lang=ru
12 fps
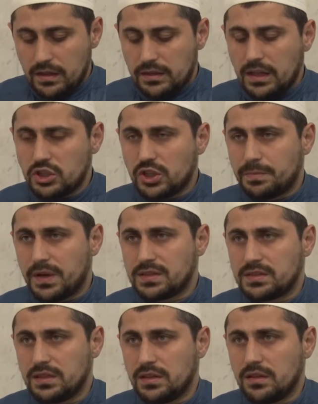Наши
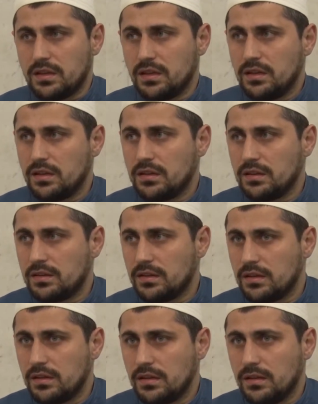посты,
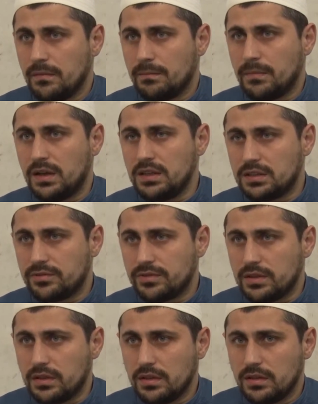
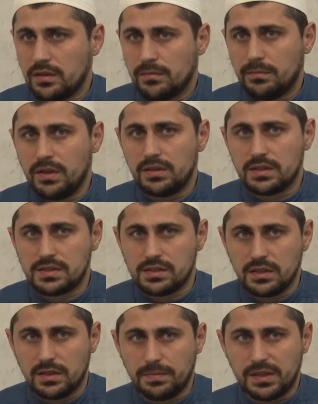молитвы,
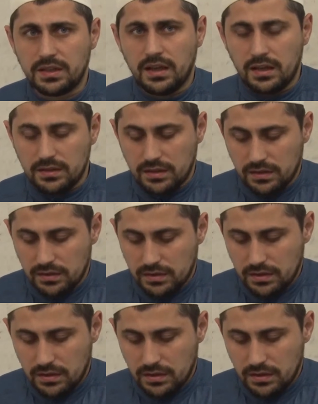милостыни, подаяния,